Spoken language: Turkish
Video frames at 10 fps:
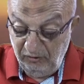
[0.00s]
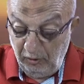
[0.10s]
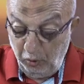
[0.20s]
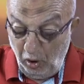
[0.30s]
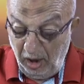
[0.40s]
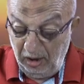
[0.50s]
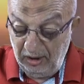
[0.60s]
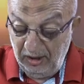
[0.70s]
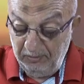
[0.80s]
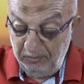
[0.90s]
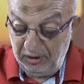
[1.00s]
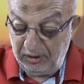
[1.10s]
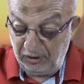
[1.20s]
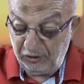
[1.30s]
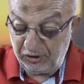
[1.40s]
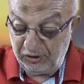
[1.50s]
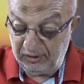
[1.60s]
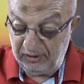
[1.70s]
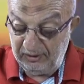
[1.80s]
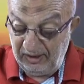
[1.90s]
Ve bu hal birkaç
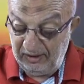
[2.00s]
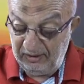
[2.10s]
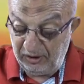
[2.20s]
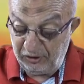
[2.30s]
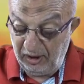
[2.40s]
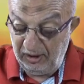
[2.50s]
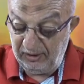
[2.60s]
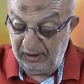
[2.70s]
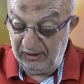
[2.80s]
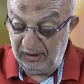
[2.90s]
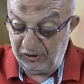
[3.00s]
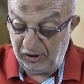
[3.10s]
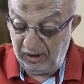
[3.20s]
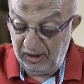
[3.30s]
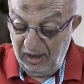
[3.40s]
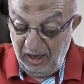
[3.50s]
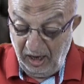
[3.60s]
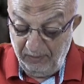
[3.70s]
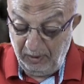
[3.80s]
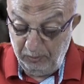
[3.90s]
asırdır derinleşe derinleşe
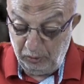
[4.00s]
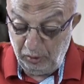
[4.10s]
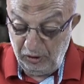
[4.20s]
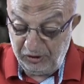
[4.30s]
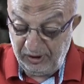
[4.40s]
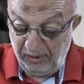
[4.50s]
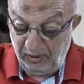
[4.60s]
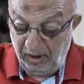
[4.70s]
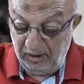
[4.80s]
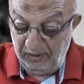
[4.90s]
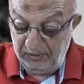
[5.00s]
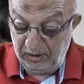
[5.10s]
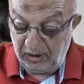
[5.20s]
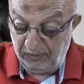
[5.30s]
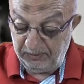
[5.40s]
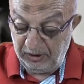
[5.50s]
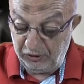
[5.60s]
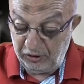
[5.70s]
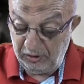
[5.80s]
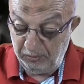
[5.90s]
hemen bütün İslam alemini
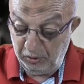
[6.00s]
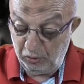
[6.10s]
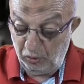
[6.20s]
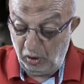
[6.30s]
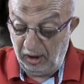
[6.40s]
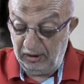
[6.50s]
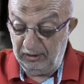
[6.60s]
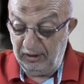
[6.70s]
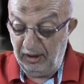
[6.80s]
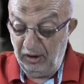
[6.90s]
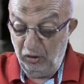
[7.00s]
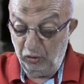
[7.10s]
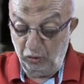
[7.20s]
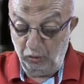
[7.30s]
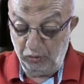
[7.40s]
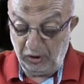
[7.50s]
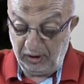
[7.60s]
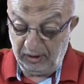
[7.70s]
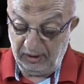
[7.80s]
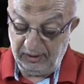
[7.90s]
kaplayıcı bir ruh halinde günümüze
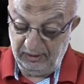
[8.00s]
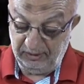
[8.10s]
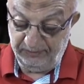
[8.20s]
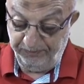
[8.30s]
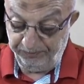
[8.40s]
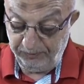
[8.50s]
kadar gelir.''